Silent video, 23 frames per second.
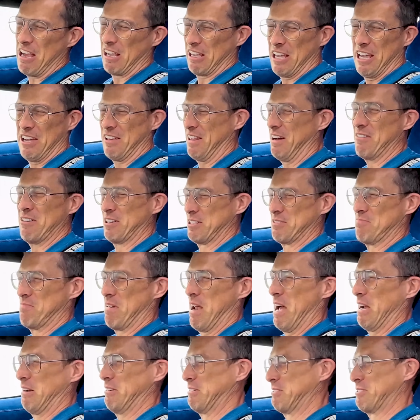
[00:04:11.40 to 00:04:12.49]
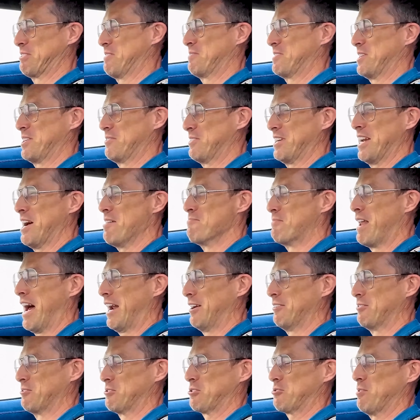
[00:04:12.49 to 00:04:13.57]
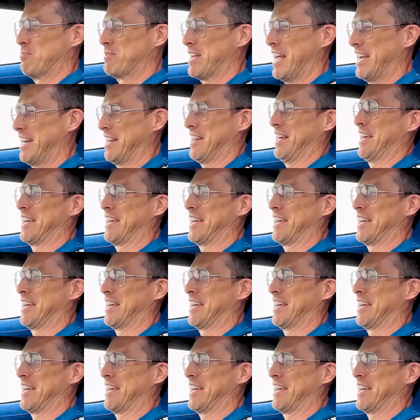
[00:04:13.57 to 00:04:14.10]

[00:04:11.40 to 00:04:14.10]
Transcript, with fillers: Gracias. No estuvo planeado con guión. No planeamos o tenemos guión